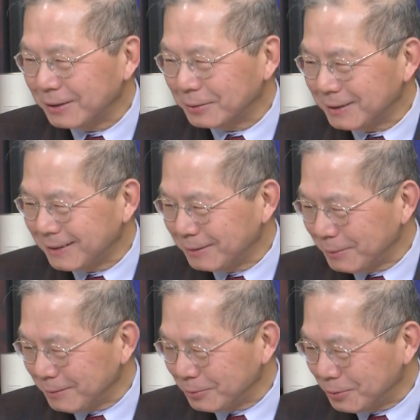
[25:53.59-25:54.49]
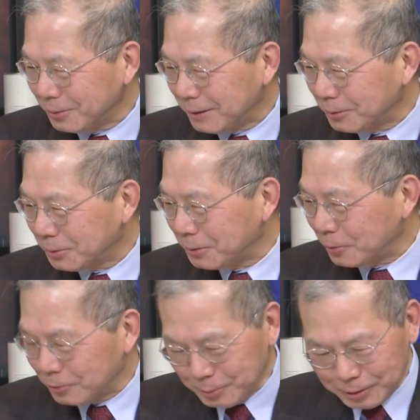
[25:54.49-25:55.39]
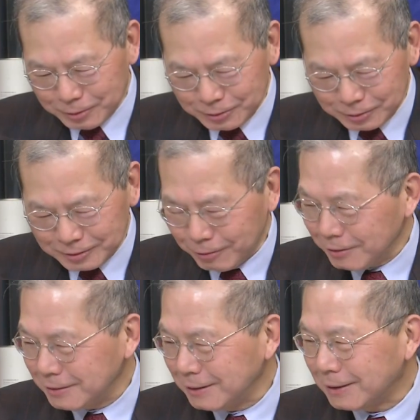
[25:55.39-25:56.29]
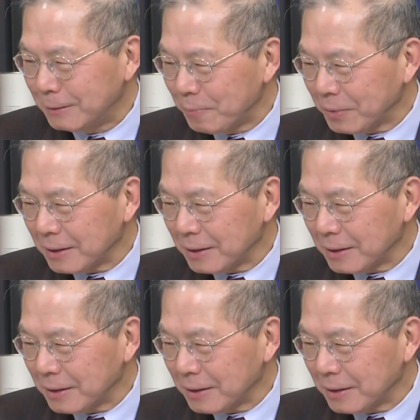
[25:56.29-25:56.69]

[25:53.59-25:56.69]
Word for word: 系の、だから国民党はその台湾人が